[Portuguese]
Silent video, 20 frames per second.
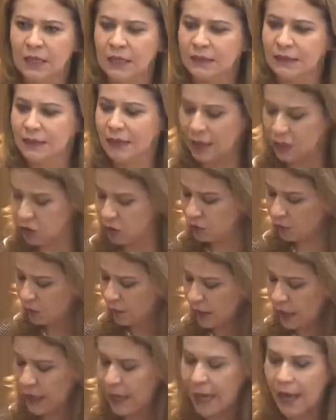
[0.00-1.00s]
sejam
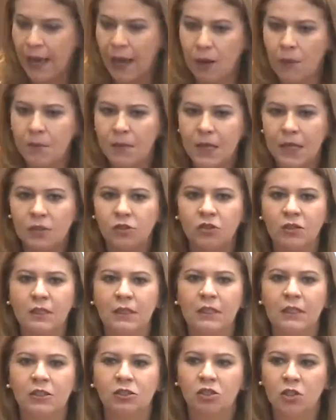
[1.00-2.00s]
realmente
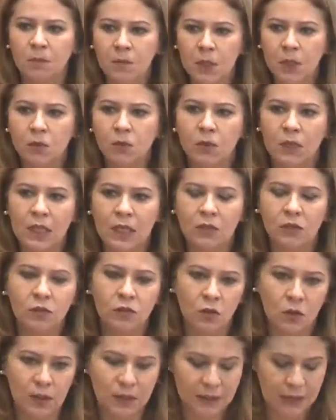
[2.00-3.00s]

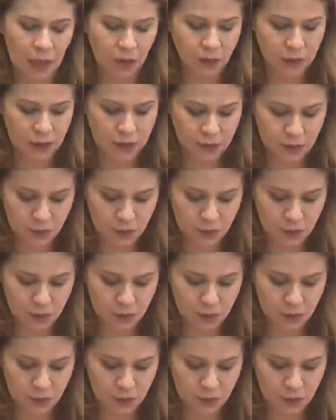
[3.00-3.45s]
diminuídos ou exauridos.